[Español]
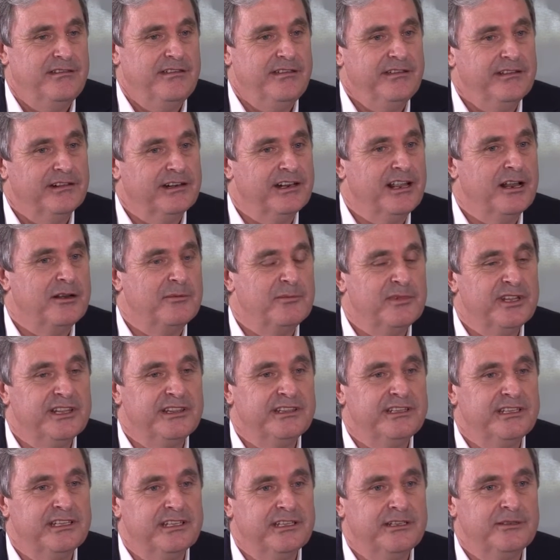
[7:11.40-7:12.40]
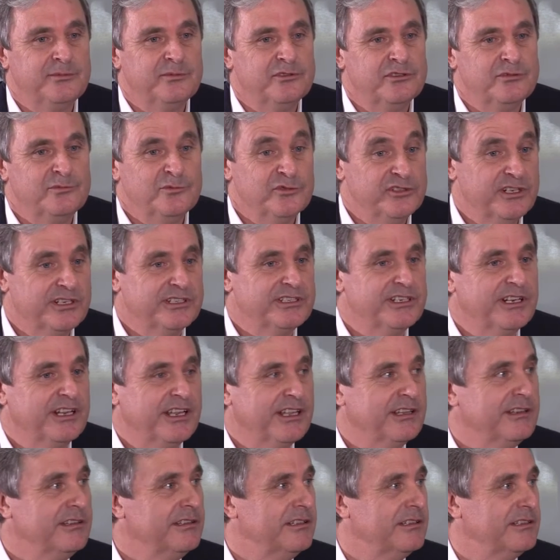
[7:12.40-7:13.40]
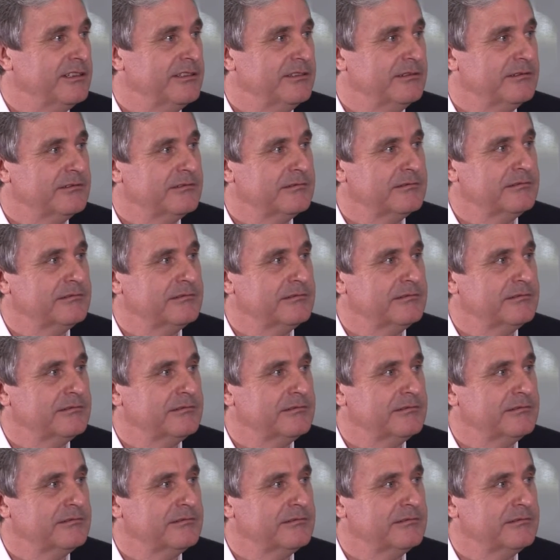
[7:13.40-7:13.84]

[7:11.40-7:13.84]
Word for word: y, realmente pues, muy exigentes.